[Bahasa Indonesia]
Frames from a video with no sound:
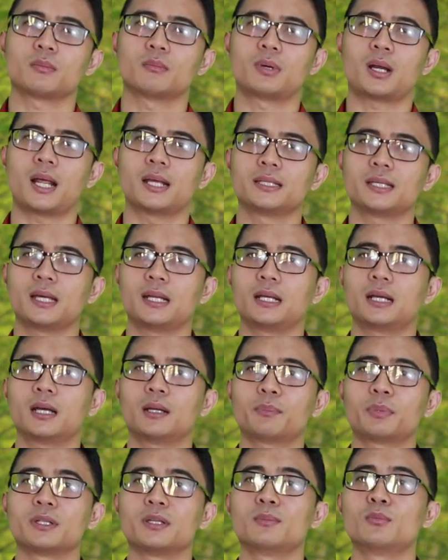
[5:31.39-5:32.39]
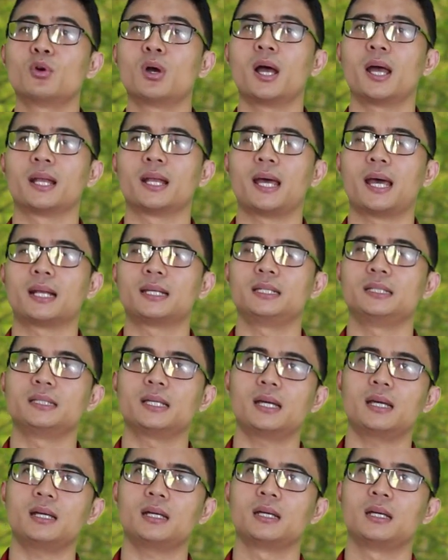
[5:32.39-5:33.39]
beranjak dengan penyembuhan.
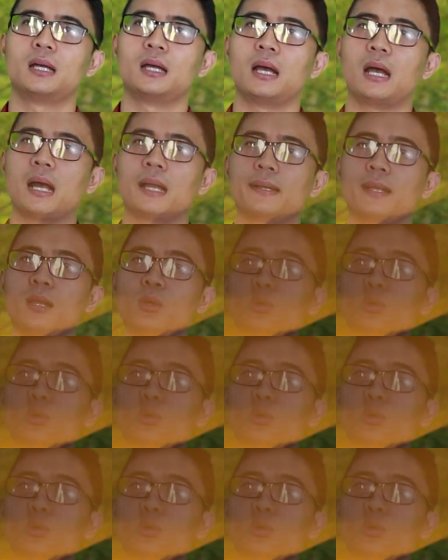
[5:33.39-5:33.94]
Artinya ada